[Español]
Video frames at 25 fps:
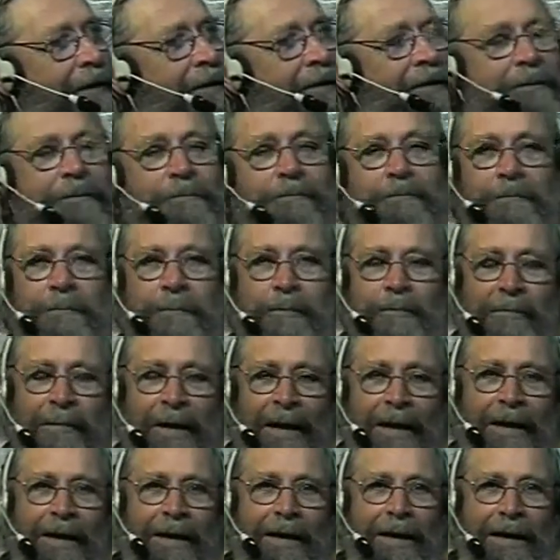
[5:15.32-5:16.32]
¿no?
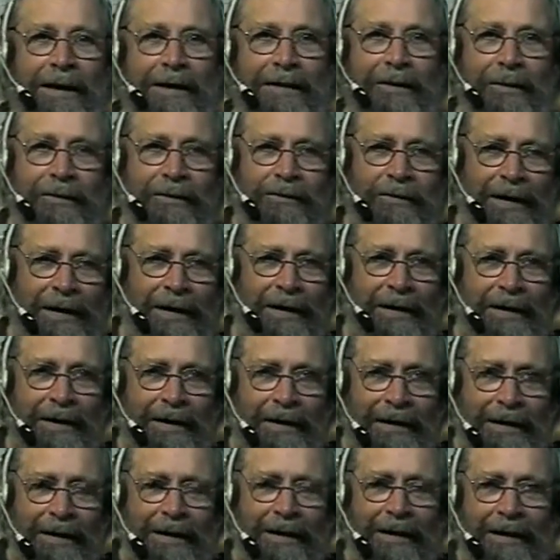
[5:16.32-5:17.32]
Entonces,
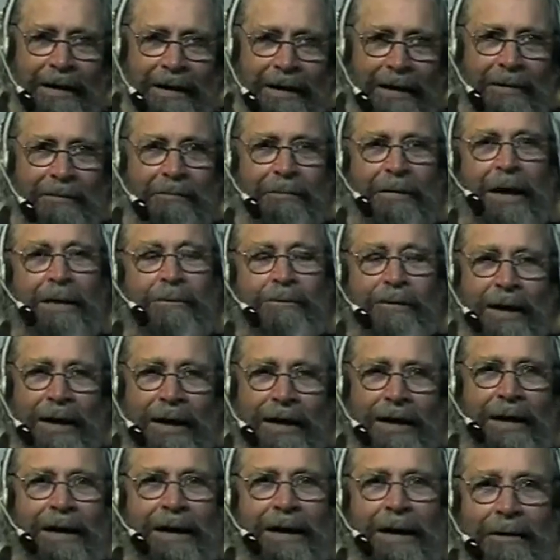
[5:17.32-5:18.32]
vamos a
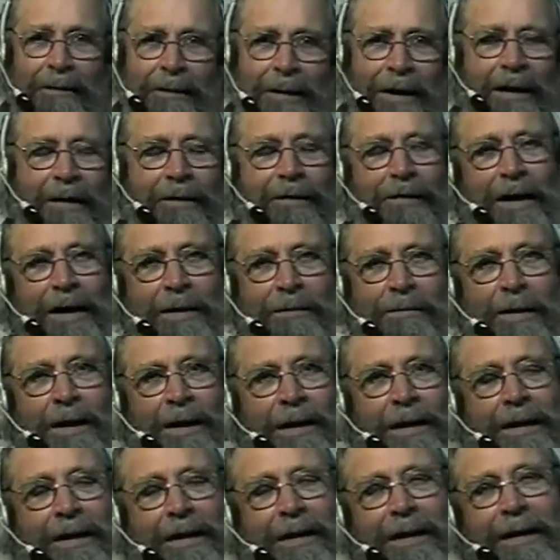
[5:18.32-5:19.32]
aclarar bien los
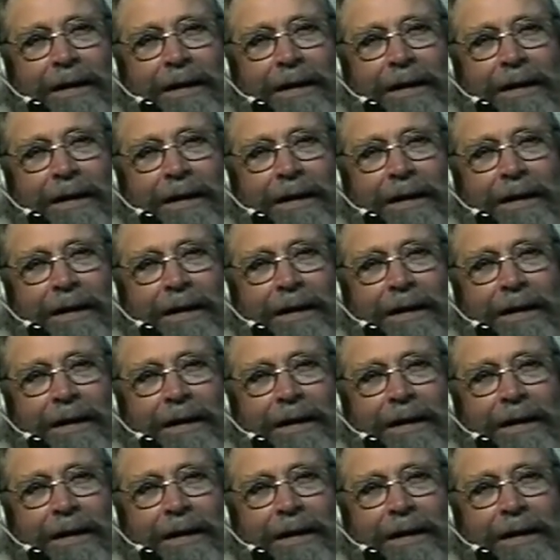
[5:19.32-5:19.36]
temas.